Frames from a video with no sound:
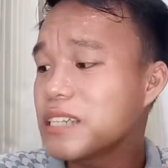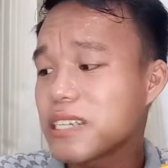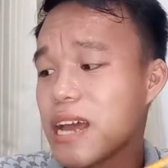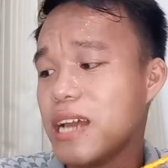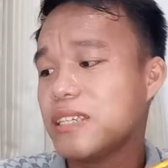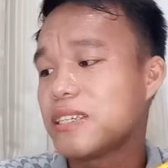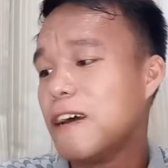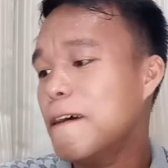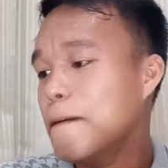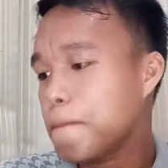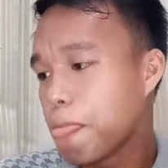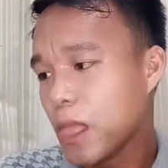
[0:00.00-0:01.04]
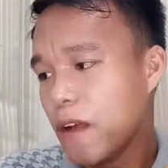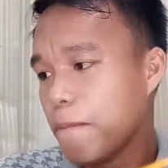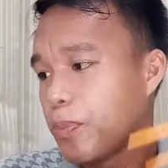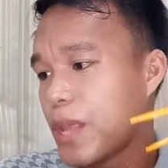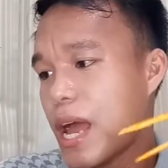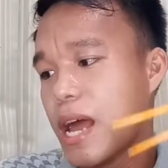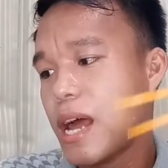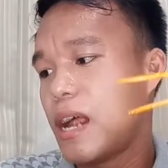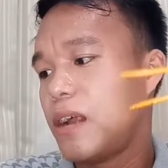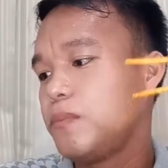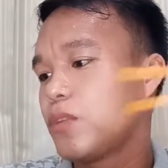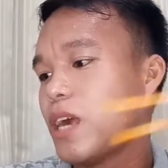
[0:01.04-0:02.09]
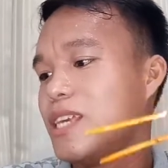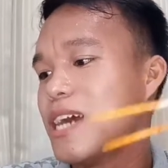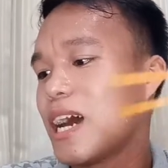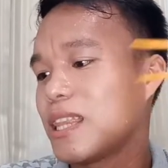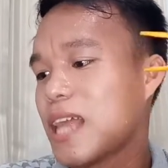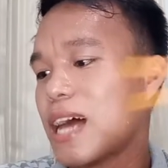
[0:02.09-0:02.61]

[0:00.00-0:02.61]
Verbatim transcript: Next guys. Uh, kay Jackie